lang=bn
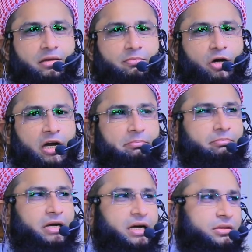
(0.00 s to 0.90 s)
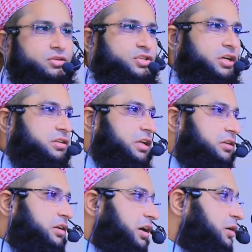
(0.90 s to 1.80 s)
মোহাম্মদ
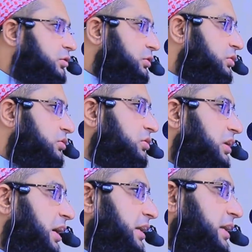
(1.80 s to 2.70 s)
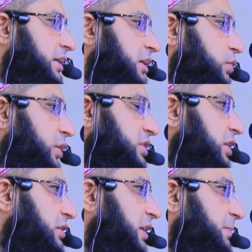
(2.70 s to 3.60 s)
সাল্লাহ আলাইহি
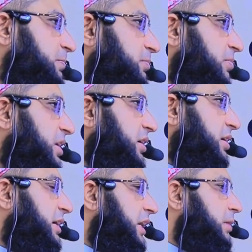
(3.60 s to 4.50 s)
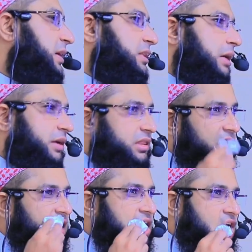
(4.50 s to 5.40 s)
ওয়াসাল্লাম কালেমার দাওয়াত
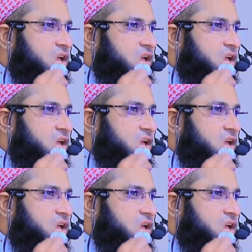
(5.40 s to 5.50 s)
দেয়